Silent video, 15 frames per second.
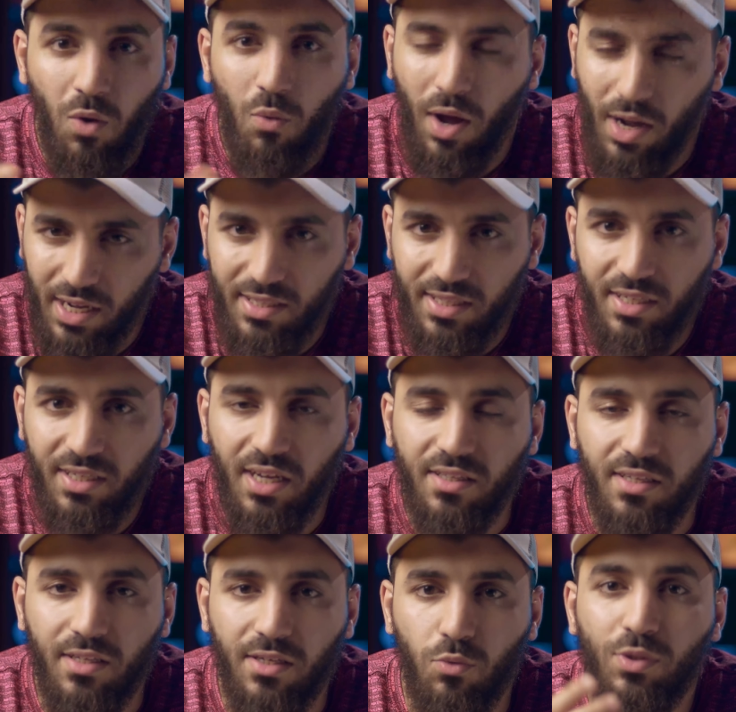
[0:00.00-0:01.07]
وحاجات تانية
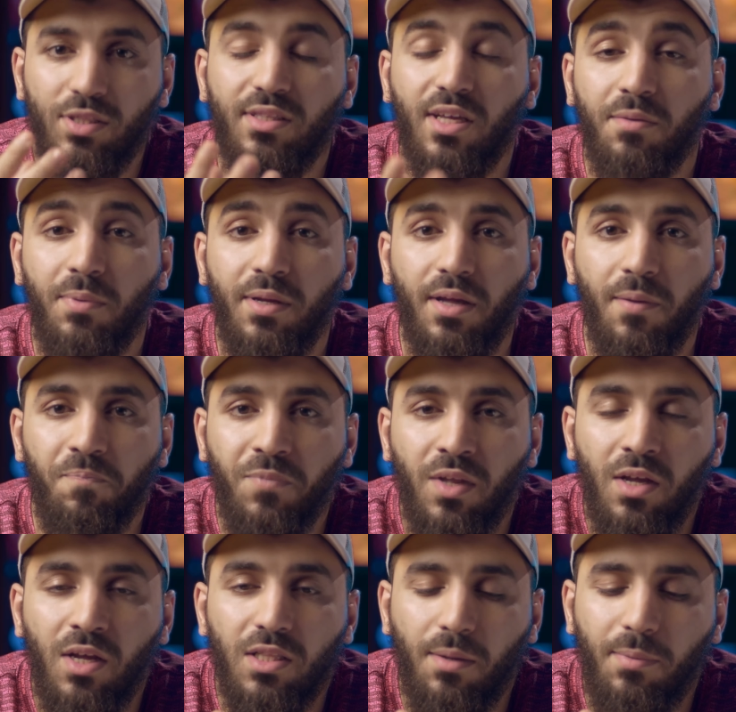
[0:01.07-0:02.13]
كتير والتربية
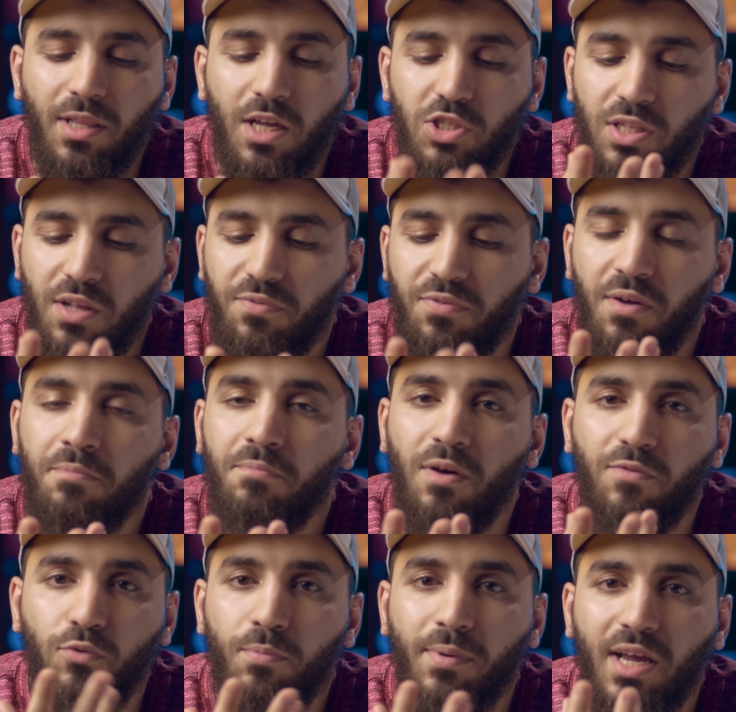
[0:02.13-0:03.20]
طب أنا عشان أفهم
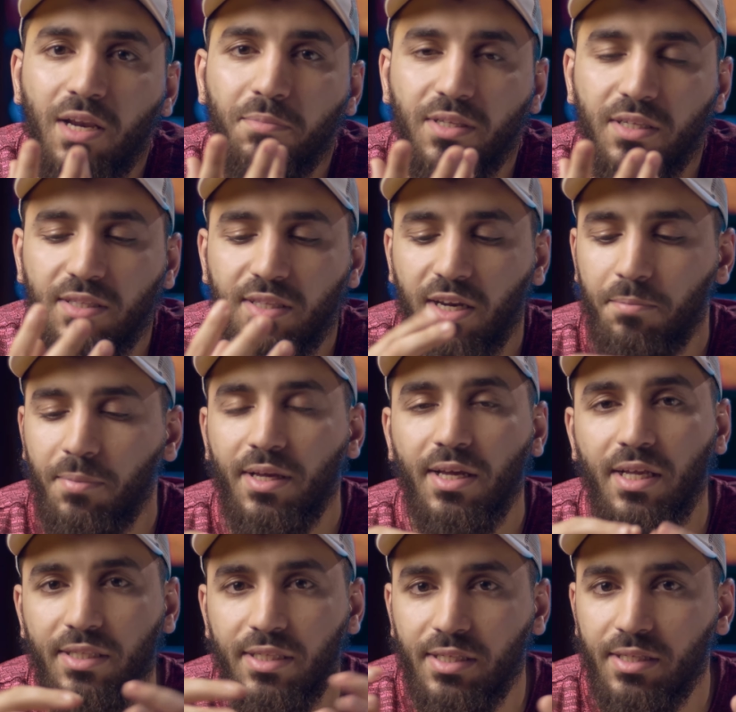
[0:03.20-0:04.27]
مفهوم كلمة
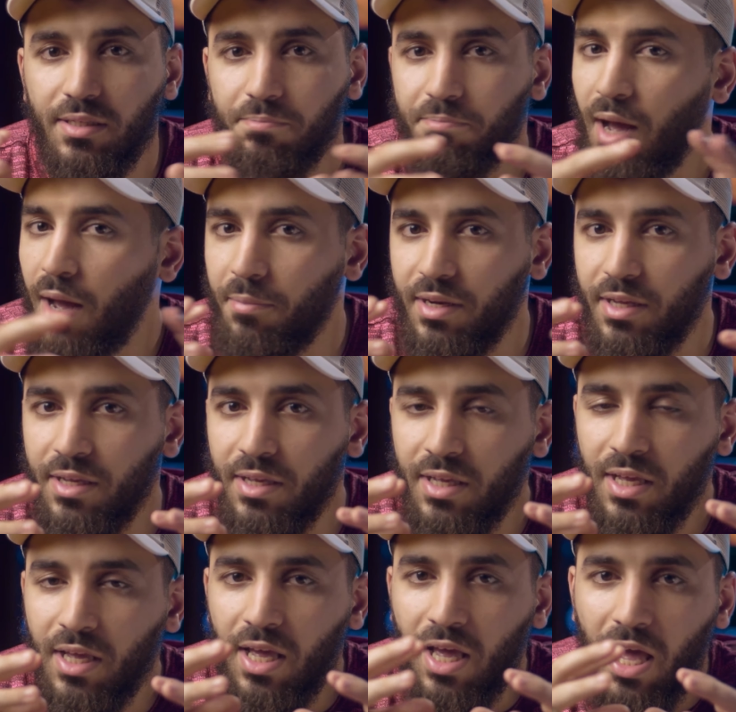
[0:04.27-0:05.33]
التربية دي بعمل إيه؟
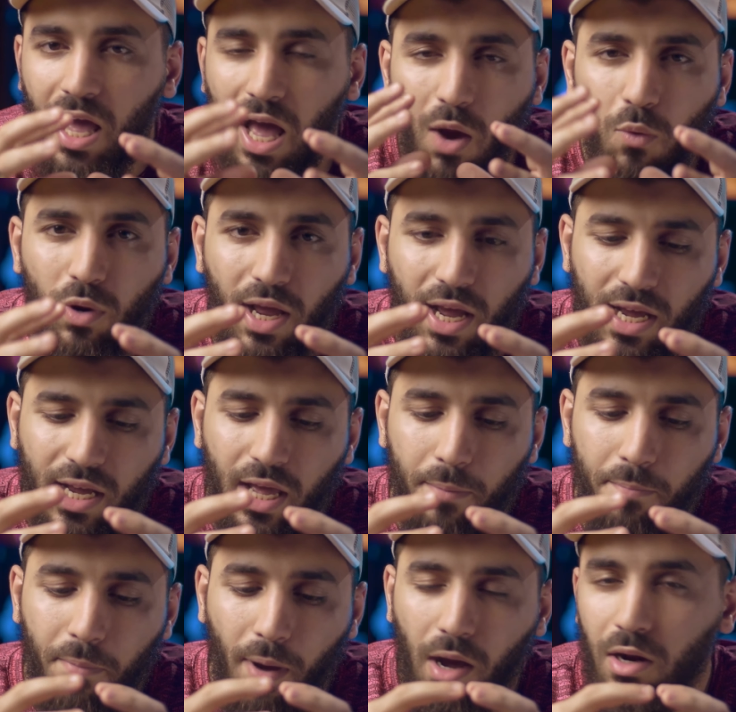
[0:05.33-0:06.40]
أول حاجة
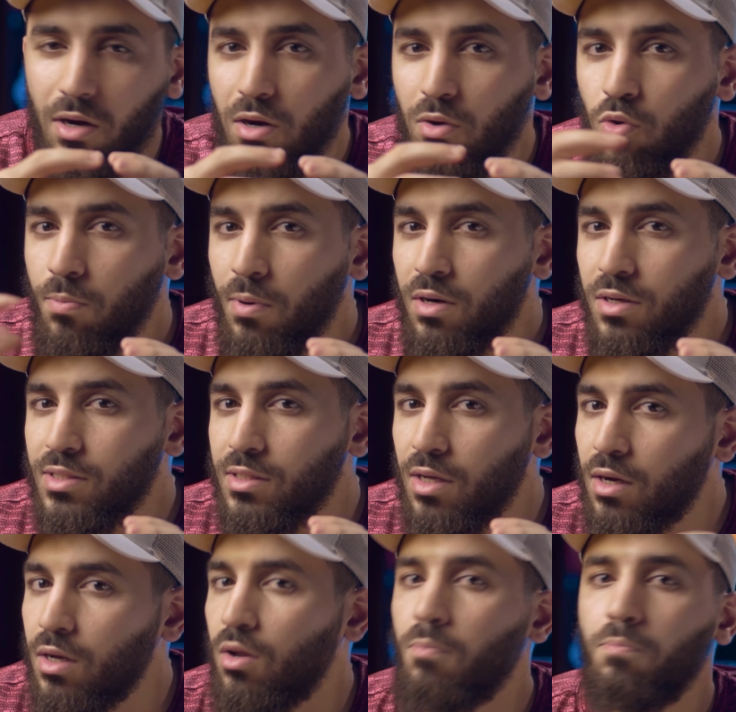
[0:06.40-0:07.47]
بخرجه بره
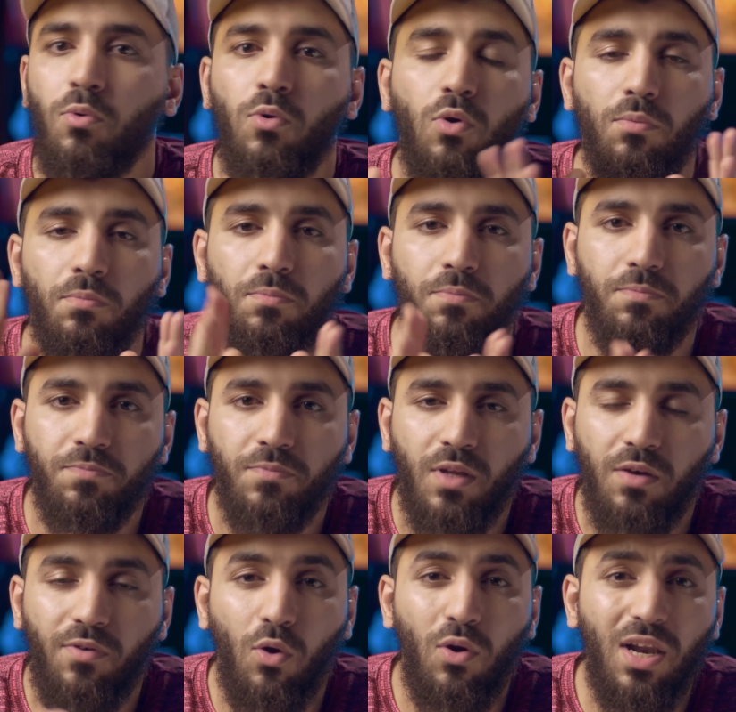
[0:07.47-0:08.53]
سياق الأب والأم
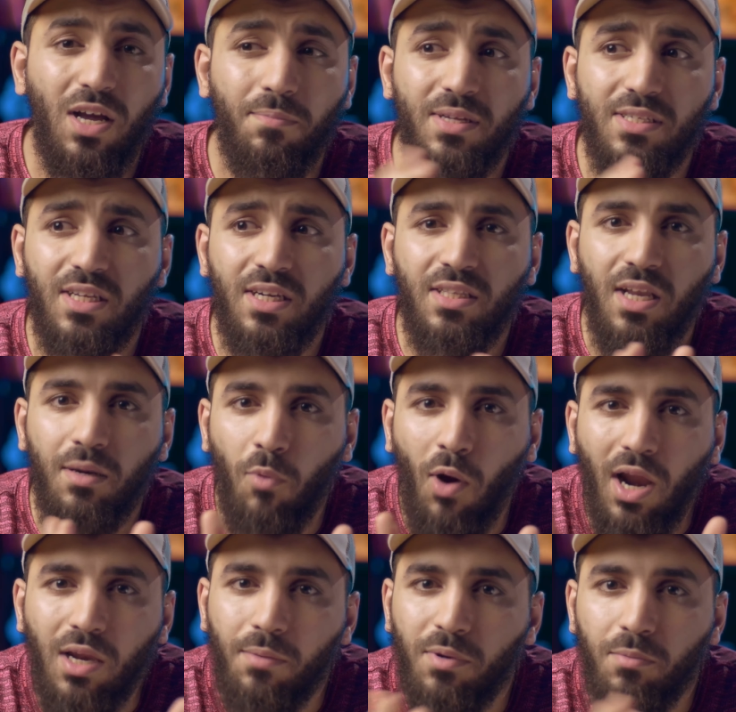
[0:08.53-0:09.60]
فيقول لك مثلا
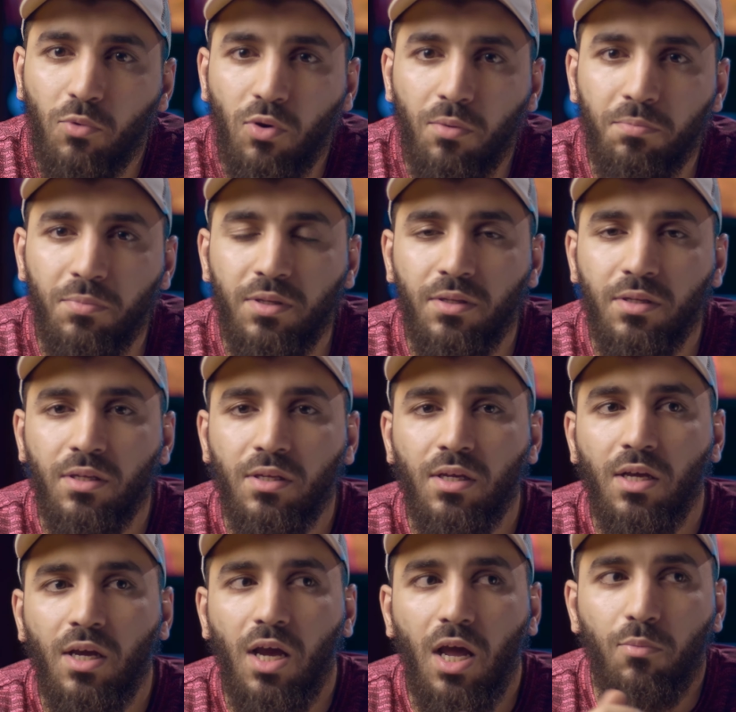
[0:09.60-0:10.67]
المعلم المربي
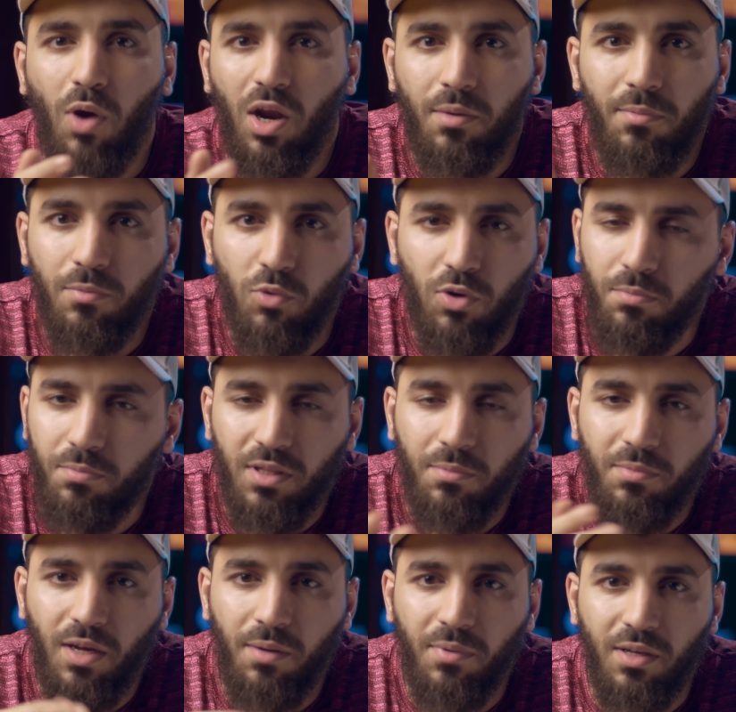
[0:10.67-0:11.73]
المعلم المربي ده
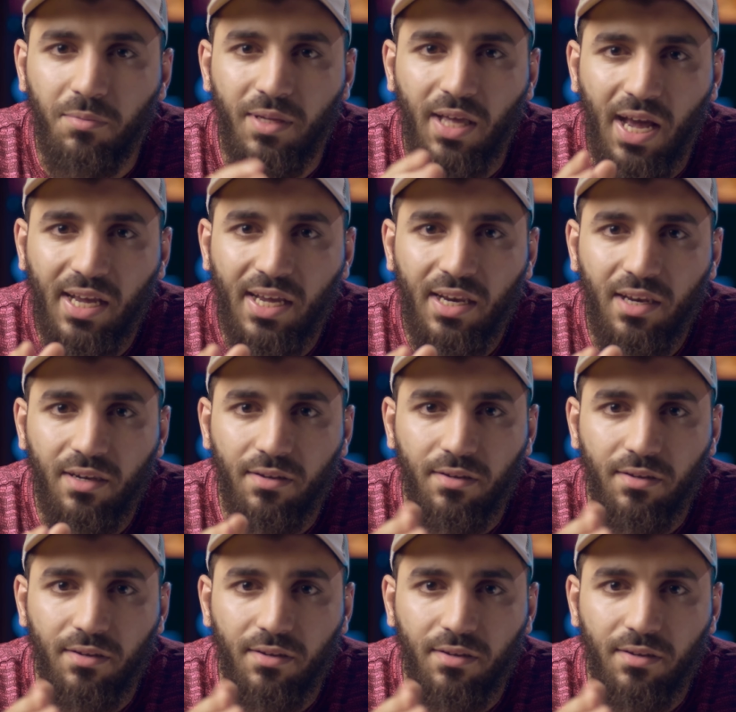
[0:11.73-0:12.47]
بيعمل ايه بياكل